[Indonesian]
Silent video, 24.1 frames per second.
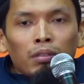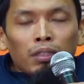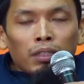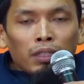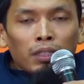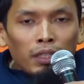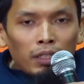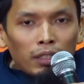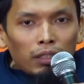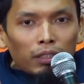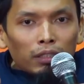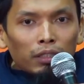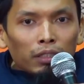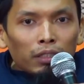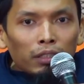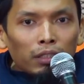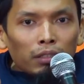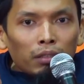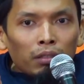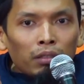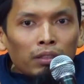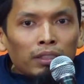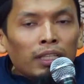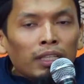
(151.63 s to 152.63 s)
Ingat,
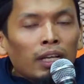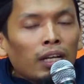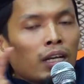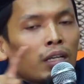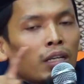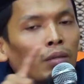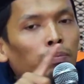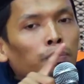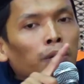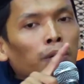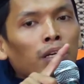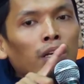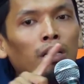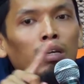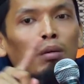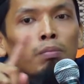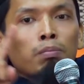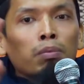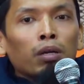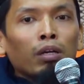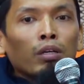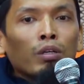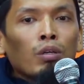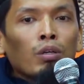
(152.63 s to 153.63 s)
jangan pernah
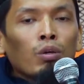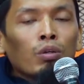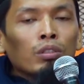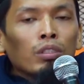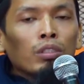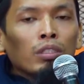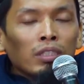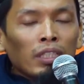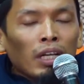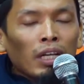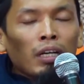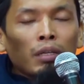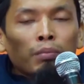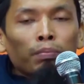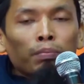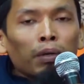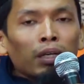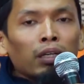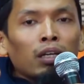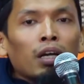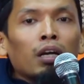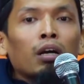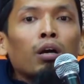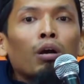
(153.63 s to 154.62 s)
berdos, jangan
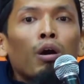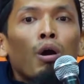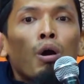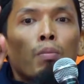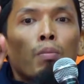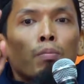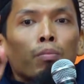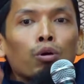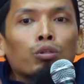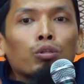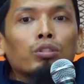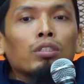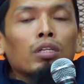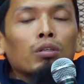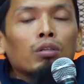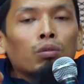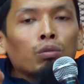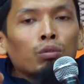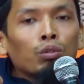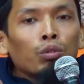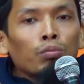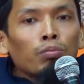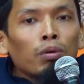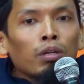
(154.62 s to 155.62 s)
pernah bosan
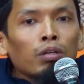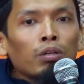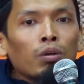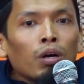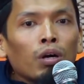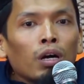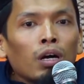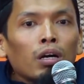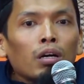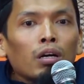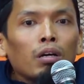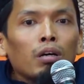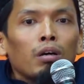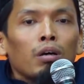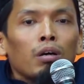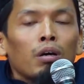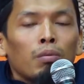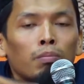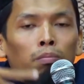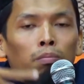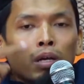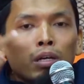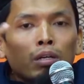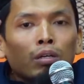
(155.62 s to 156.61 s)
untuk berdoa.
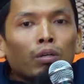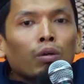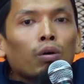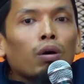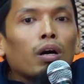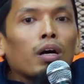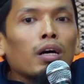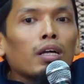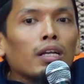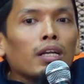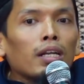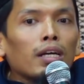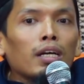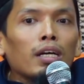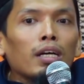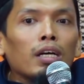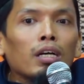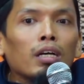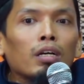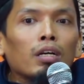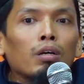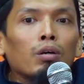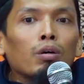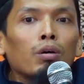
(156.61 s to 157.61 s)
Berdoalah
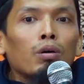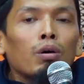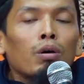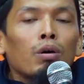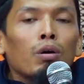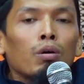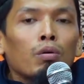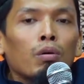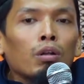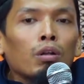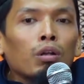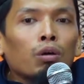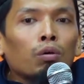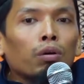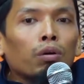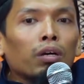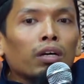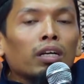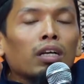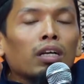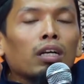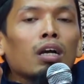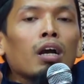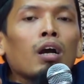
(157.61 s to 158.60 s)
walau
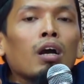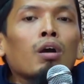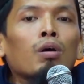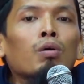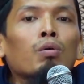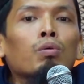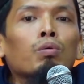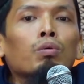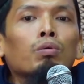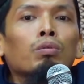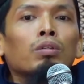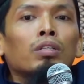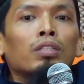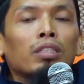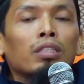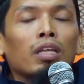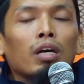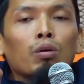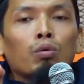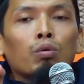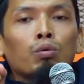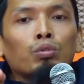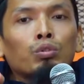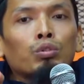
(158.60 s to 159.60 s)
engkau
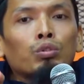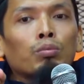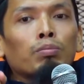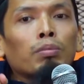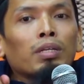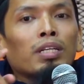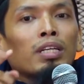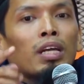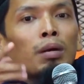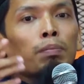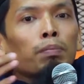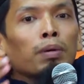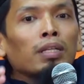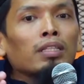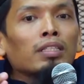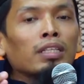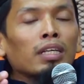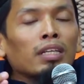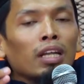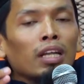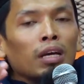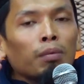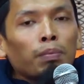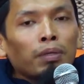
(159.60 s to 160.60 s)
tak kunjung
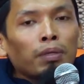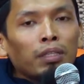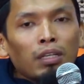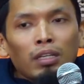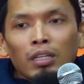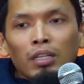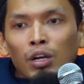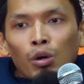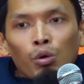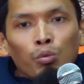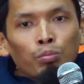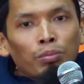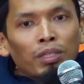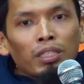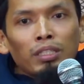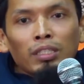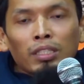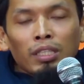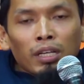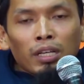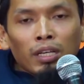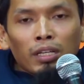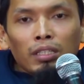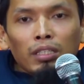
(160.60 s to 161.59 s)
mendapatkan apa yang engkau
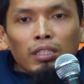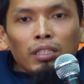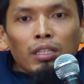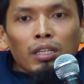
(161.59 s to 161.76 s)
minta.